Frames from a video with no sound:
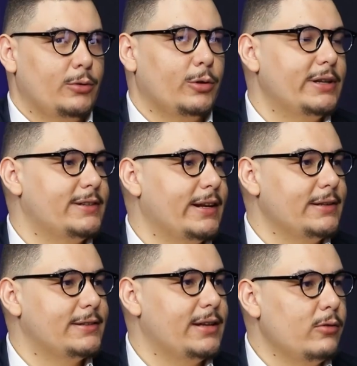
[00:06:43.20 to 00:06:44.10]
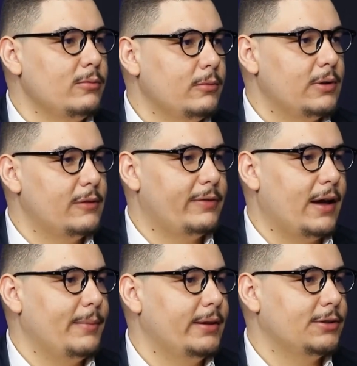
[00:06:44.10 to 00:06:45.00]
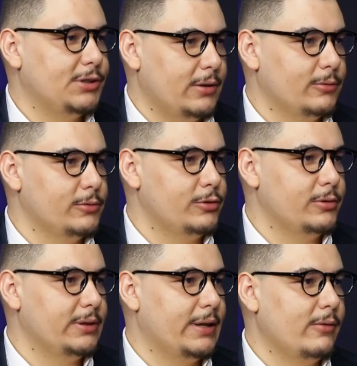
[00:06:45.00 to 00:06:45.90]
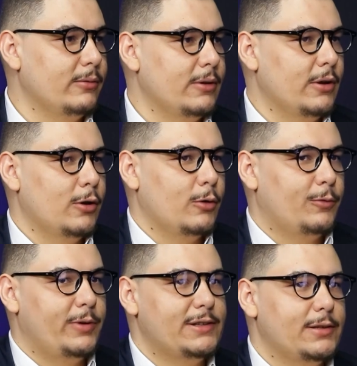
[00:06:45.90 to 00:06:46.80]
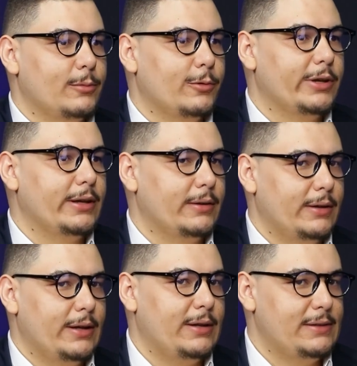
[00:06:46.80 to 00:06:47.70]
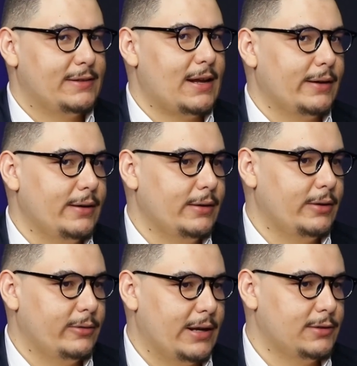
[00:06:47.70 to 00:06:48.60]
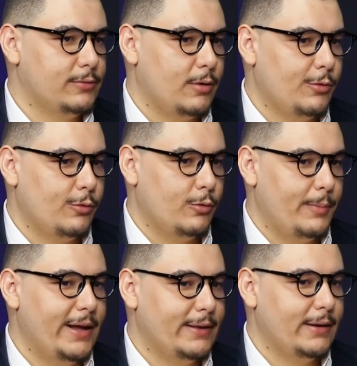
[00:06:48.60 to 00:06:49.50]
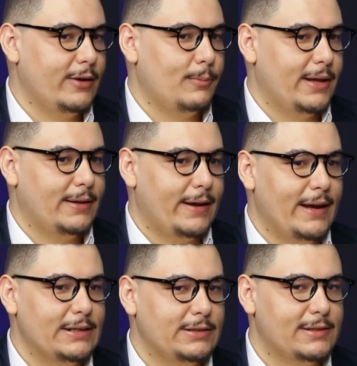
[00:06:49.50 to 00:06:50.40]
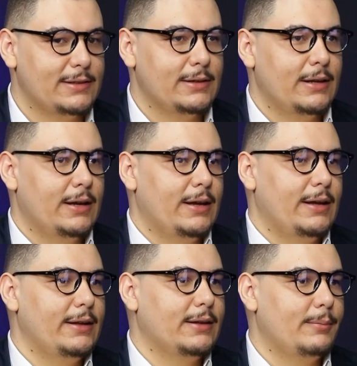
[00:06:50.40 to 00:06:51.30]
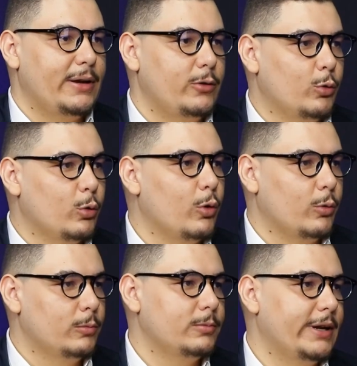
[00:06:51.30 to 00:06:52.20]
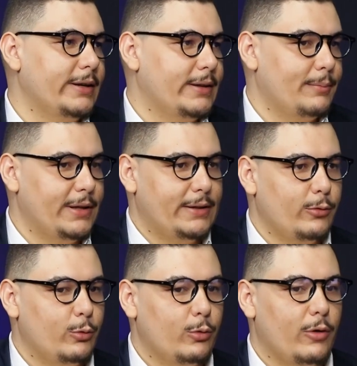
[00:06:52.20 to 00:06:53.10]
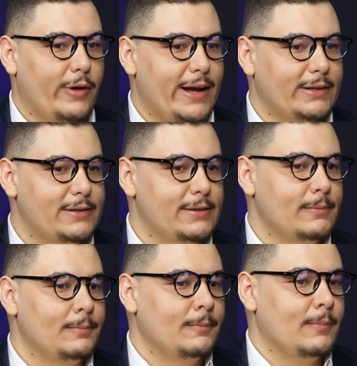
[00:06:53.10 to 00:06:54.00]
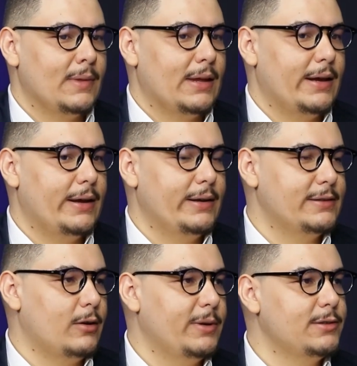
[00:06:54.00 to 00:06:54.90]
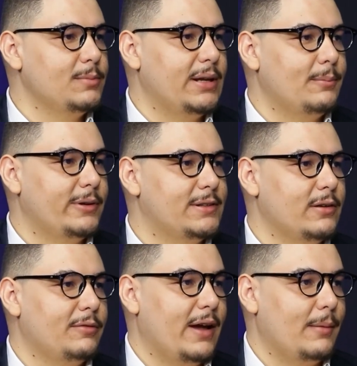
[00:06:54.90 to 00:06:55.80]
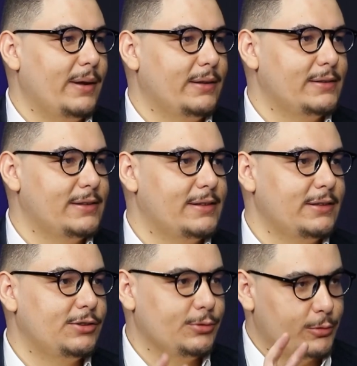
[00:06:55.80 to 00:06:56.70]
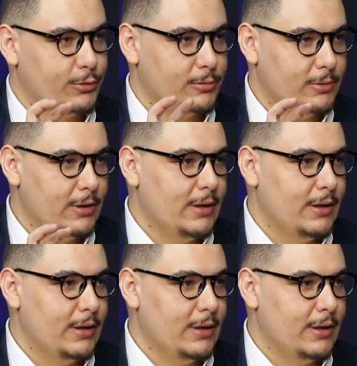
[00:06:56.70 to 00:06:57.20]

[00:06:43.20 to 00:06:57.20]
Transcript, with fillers: todas elas são ferramentas de anúncio. Então, Facebook e Instagram, que no caso formam o Meta, né, o Meta Ads, uhum. e também Google, né, que também tem o Google Ads, eles ao mesmo tempo que são ferramentas assim de uso